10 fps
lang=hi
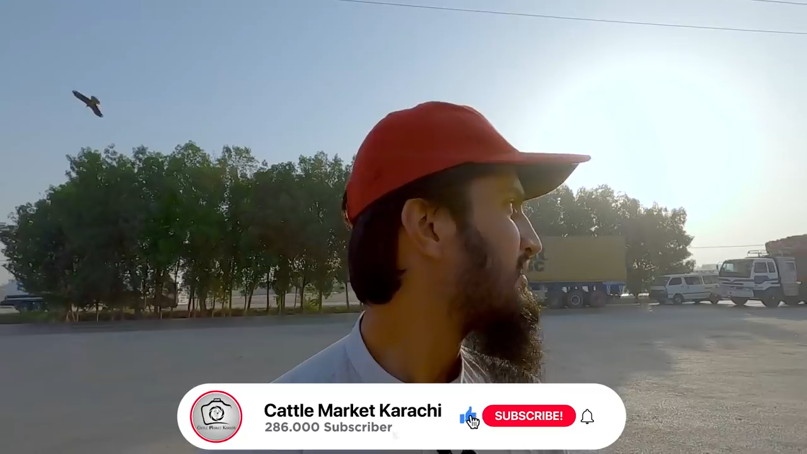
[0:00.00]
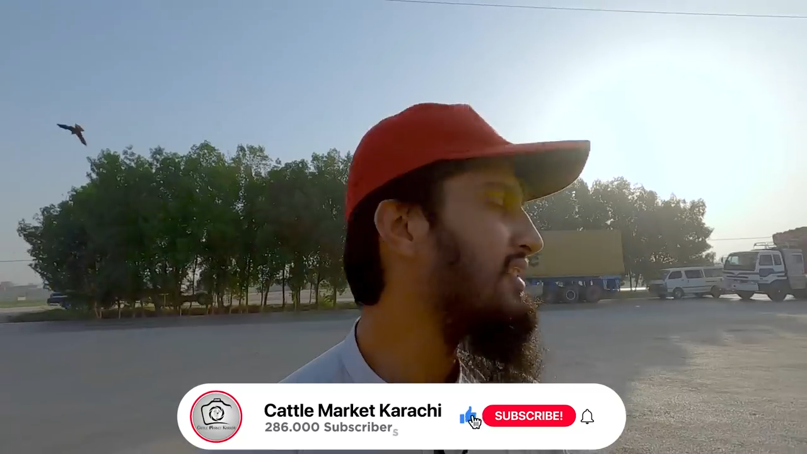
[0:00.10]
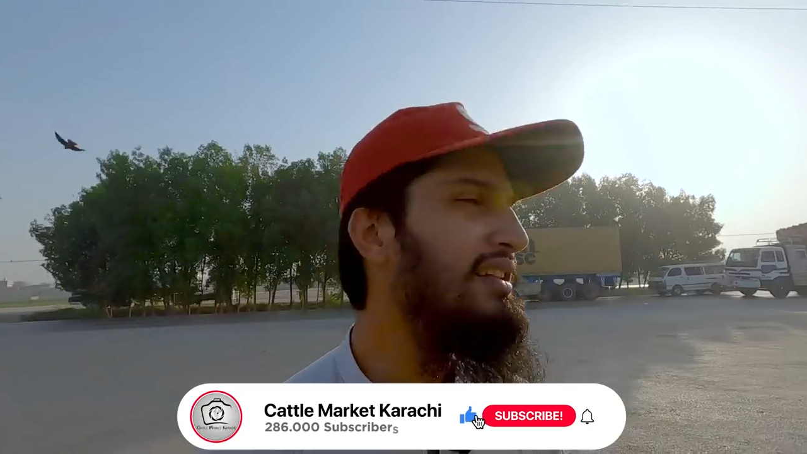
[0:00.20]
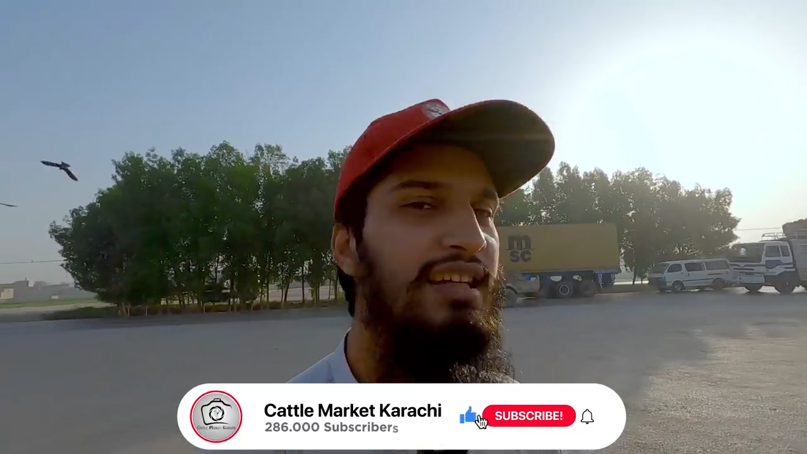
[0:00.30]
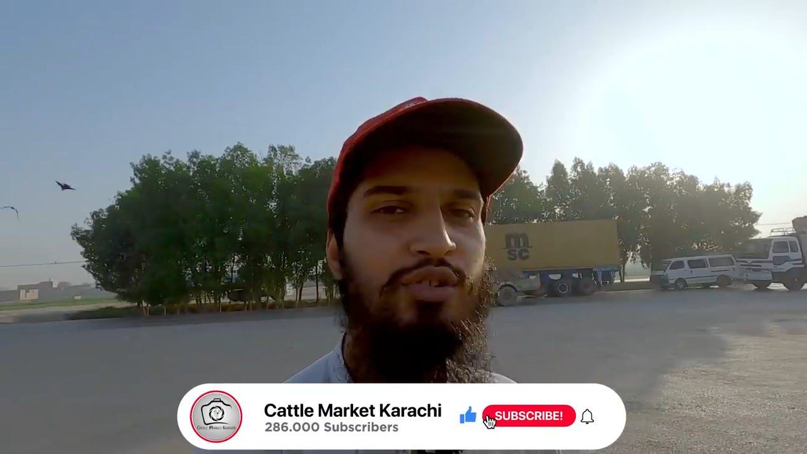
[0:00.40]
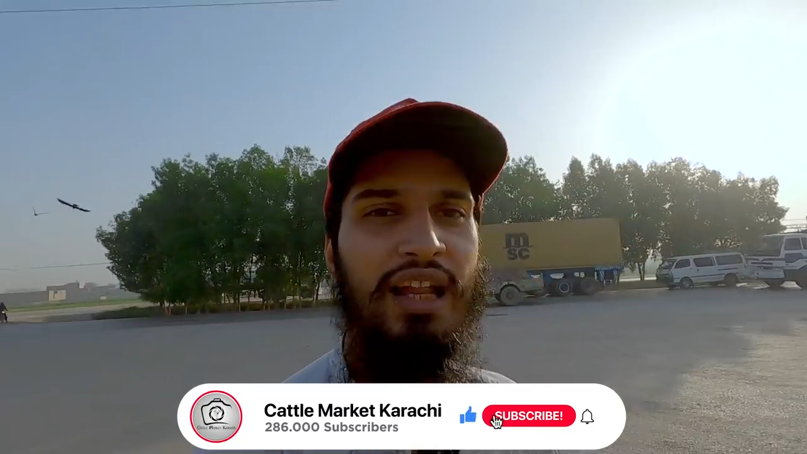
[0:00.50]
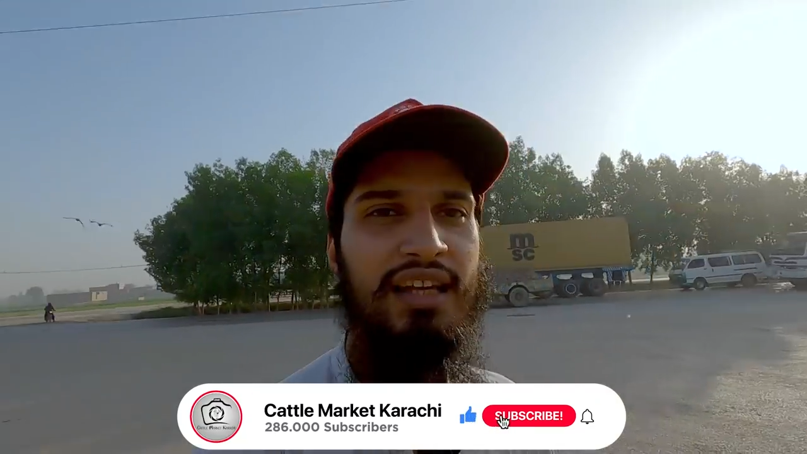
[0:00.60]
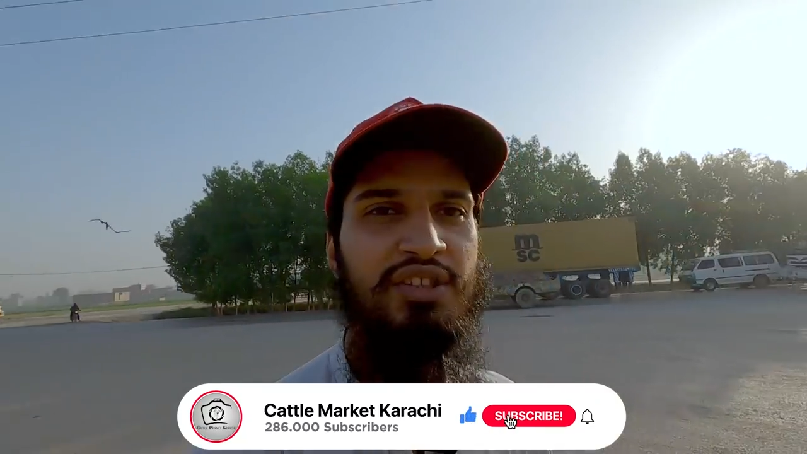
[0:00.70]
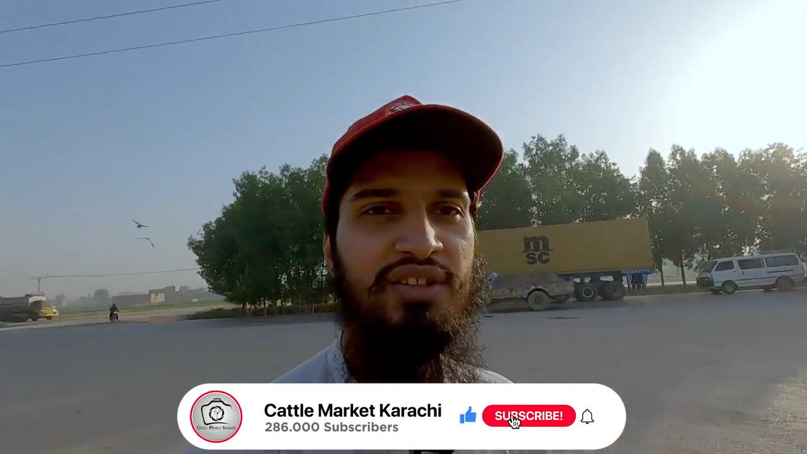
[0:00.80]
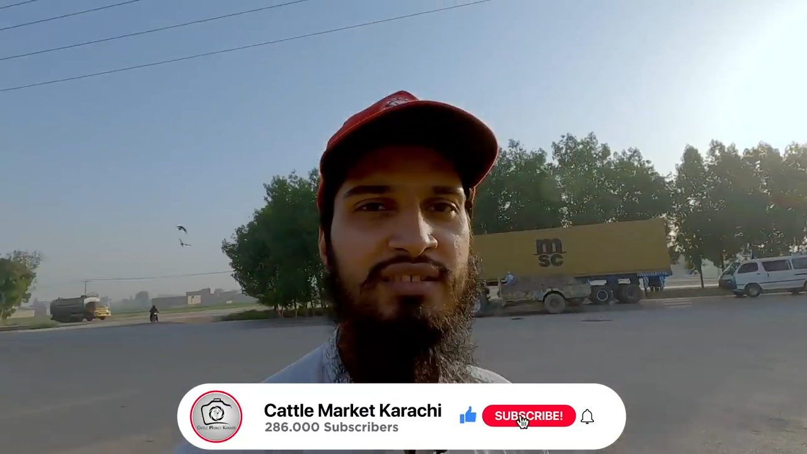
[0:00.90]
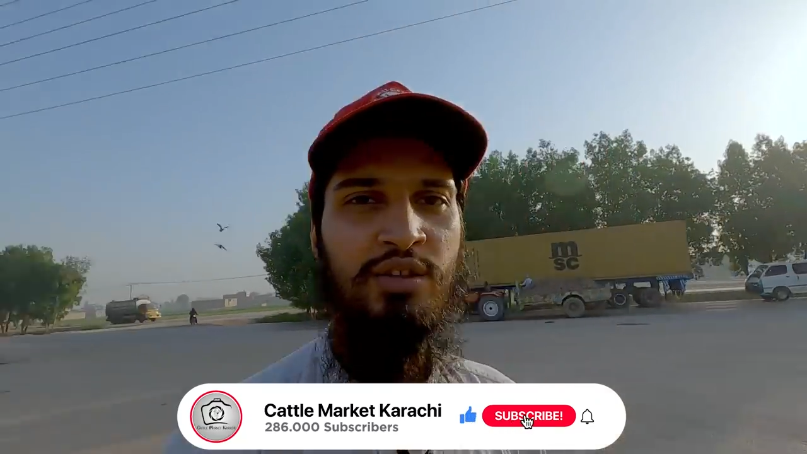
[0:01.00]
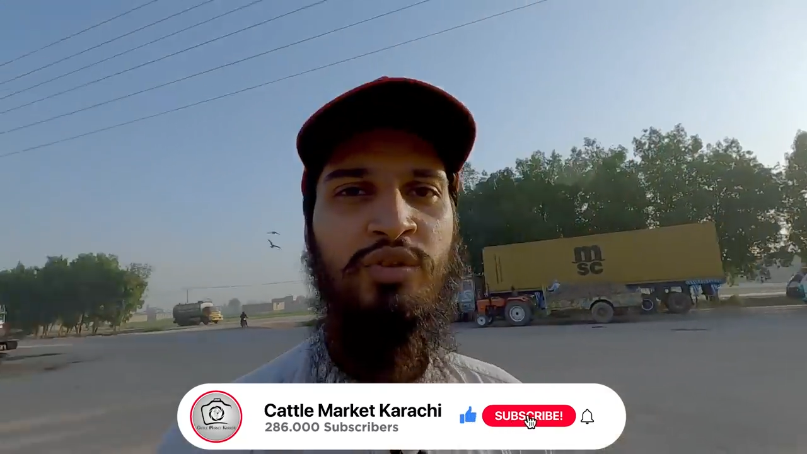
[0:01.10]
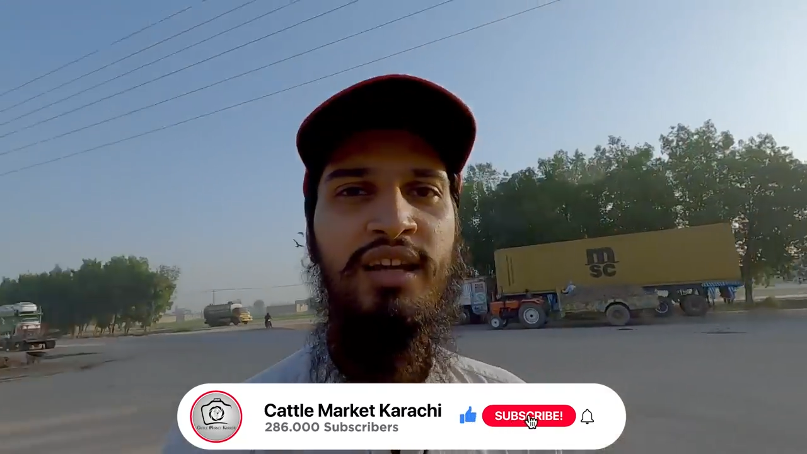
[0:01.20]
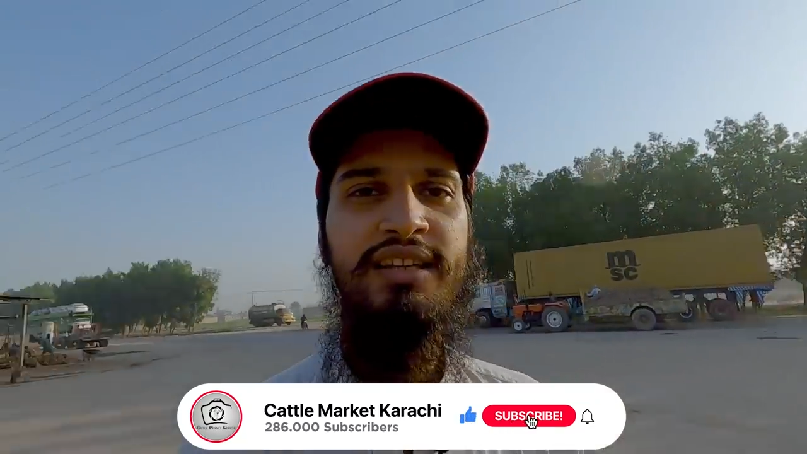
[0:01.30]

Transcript: पसंद आए तो लाइक एंड शेयर ज़रूर